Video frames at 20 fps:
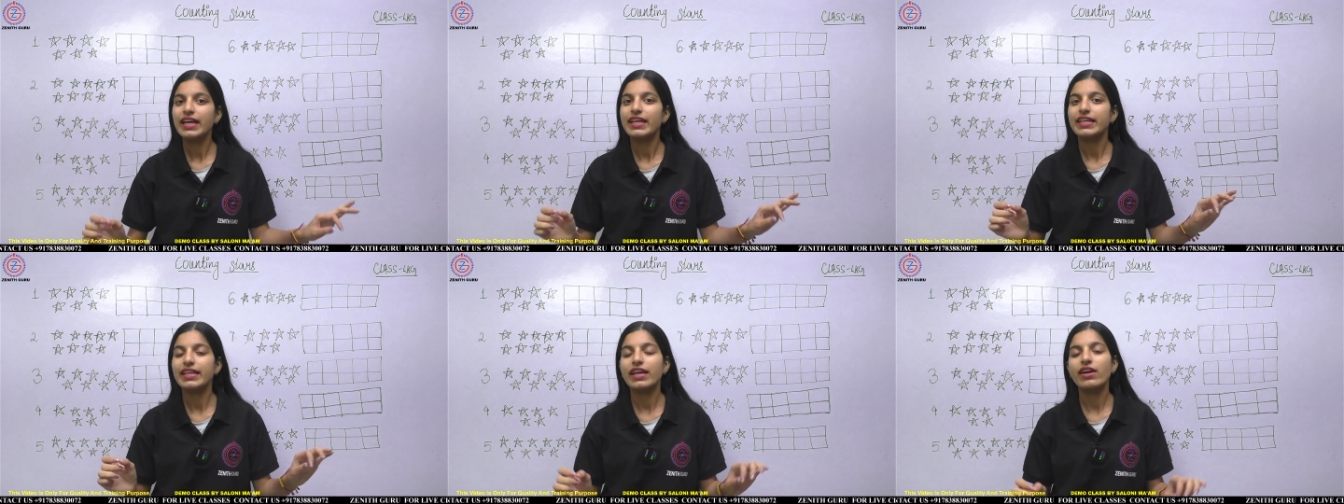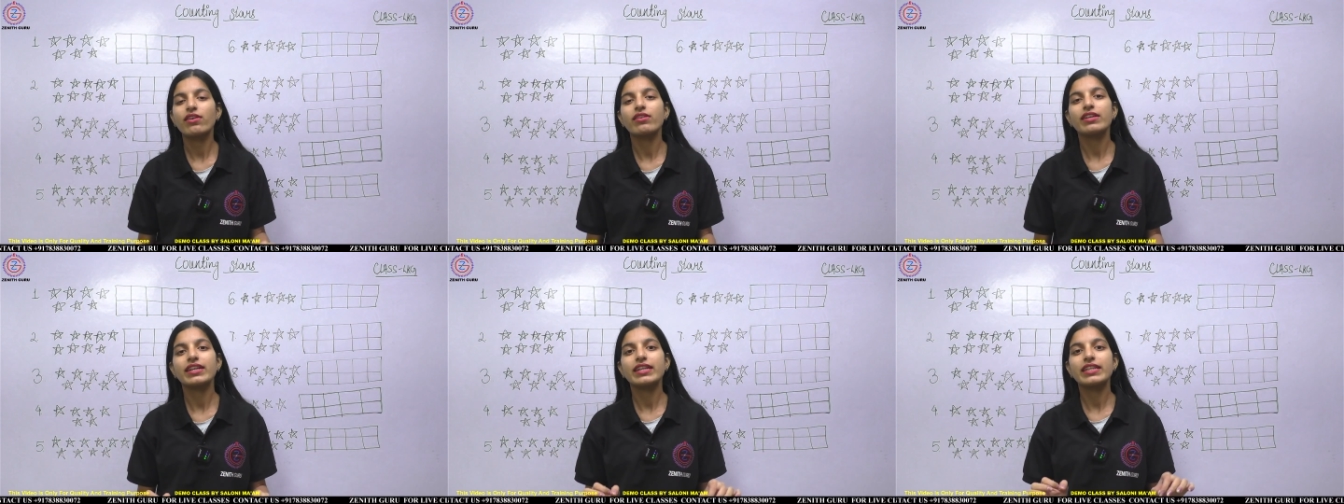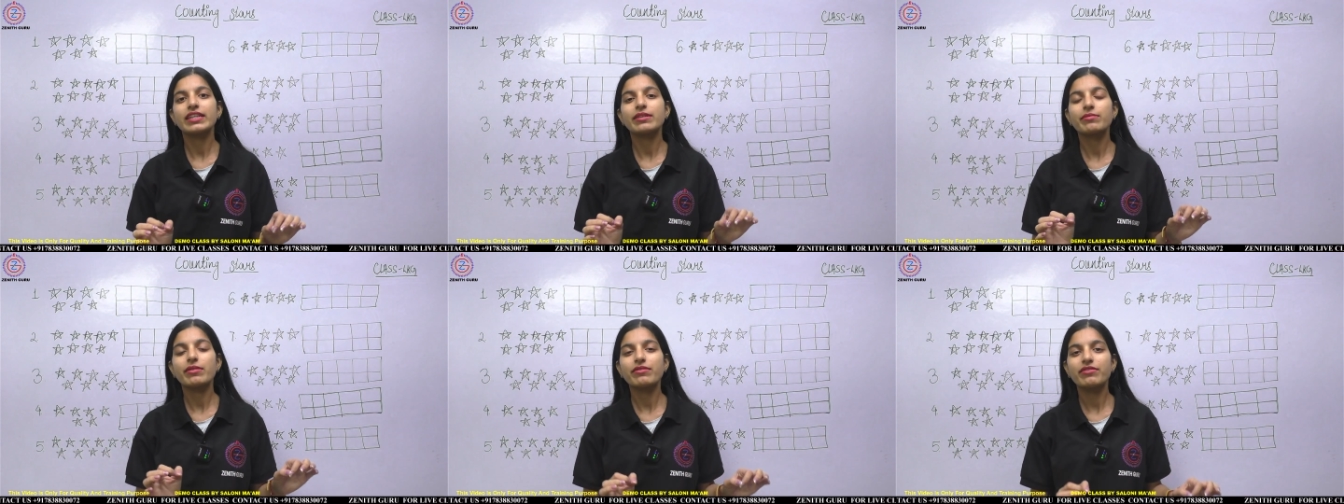ये
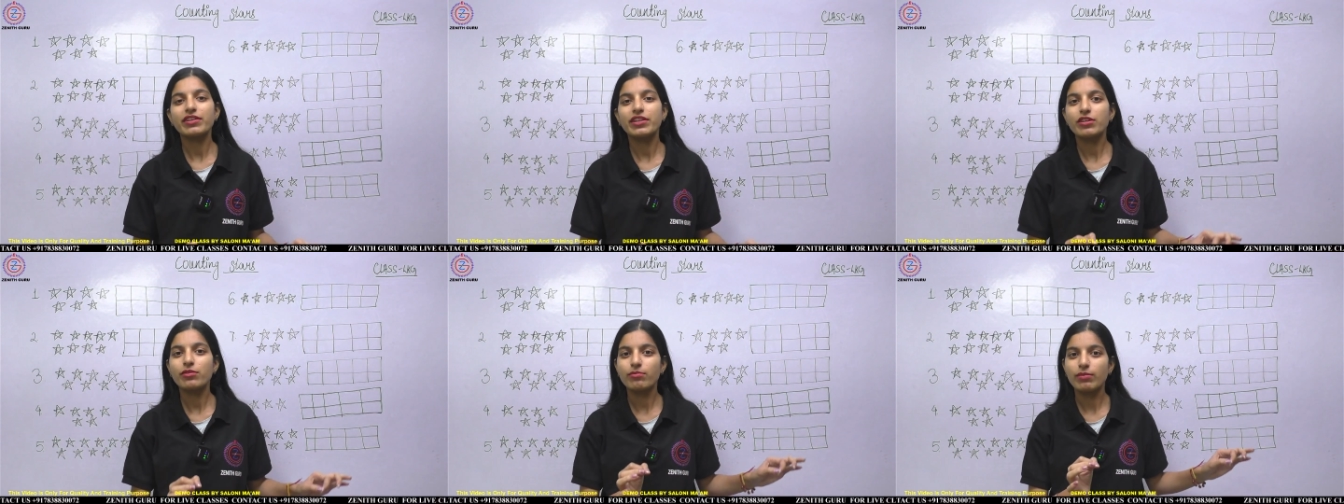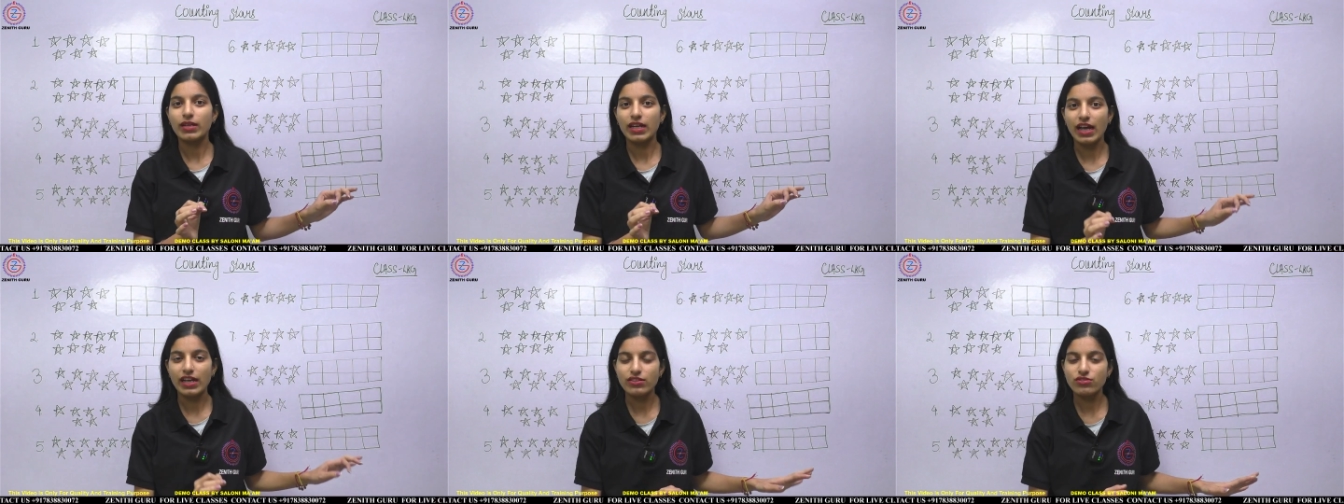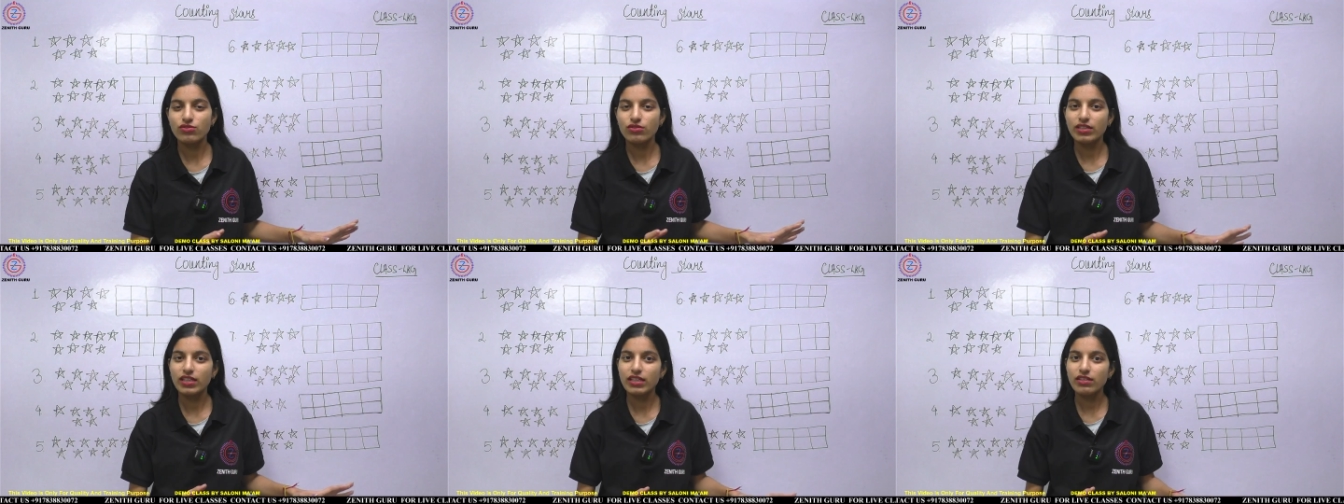ऑलरेडी मैं वीडियो बना
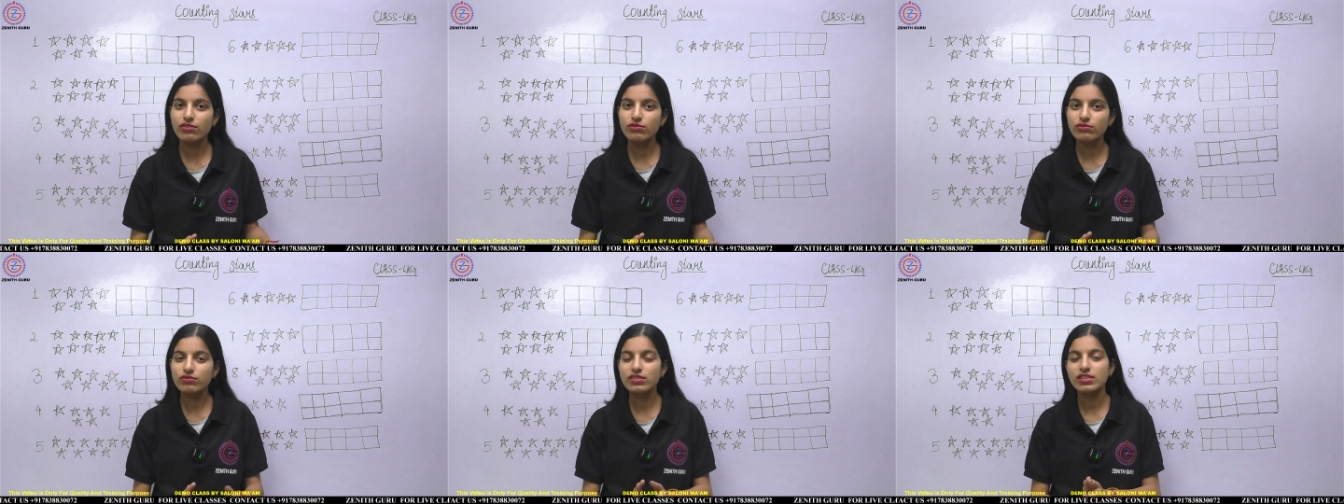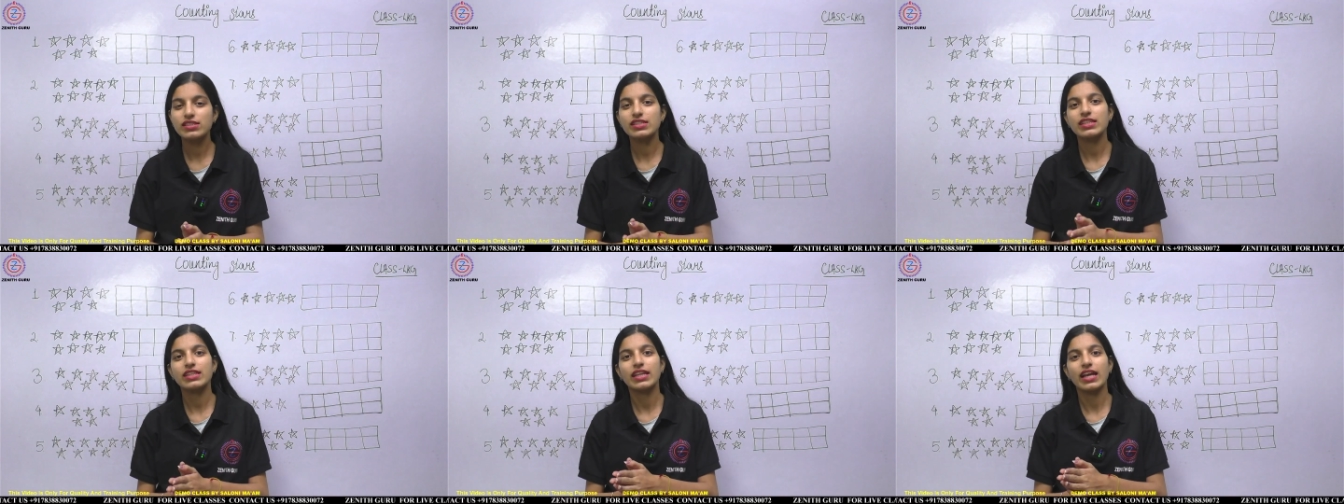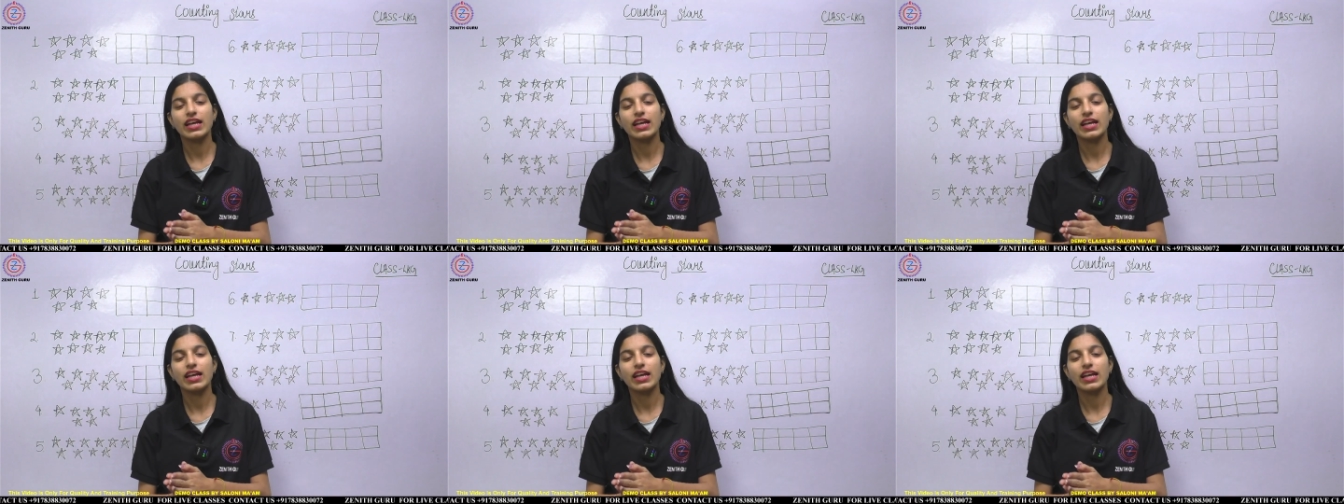चुकी हूँ जिसे